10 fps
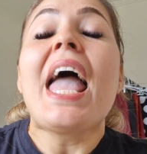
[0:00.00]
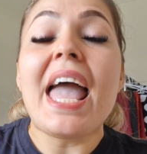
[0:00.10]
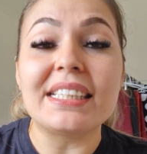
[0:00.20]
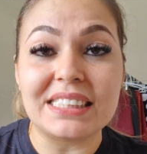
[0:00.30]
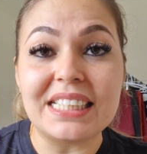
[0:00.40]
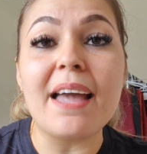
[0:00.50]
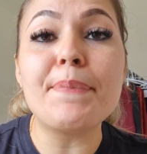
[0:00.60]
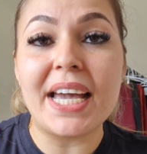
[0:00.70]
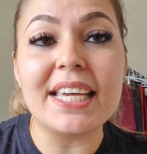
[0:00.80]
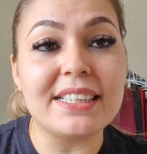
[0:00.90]

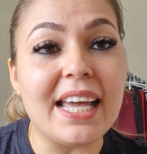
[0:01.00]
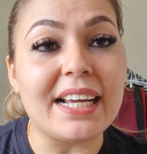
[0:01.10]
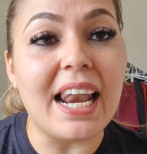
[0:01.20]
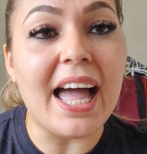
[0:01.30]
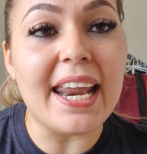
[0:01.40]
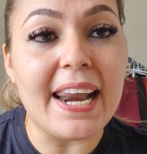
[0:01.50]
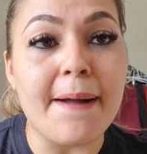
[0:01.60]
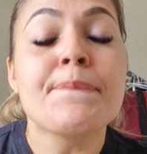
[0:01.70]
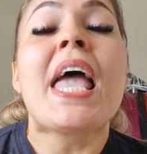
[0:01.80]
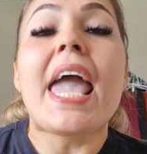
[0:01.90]
Recebe aí,
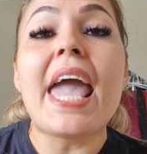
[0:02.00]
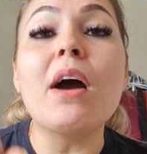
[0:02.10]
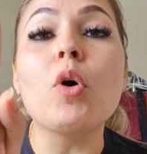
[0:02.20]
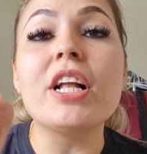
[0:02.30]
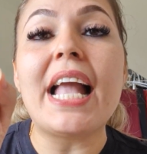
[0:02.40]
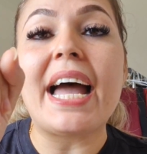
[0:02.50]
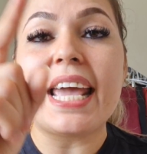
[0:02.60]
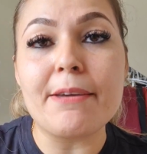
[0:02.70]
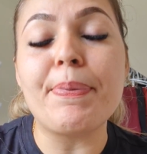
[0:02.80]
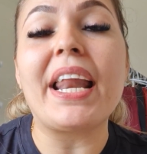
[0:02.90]
declara: eu
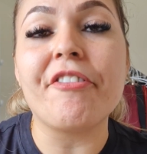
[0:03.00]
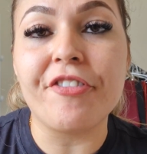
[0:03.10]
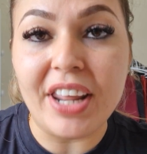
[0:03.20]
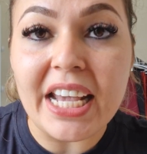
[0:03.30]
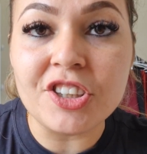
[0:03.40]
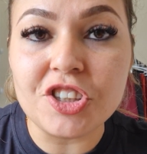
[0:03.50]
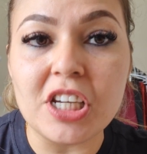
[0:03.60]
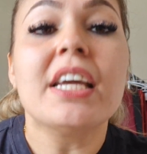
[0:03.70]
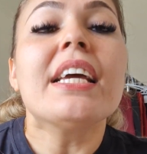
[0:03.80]
olharei para frente.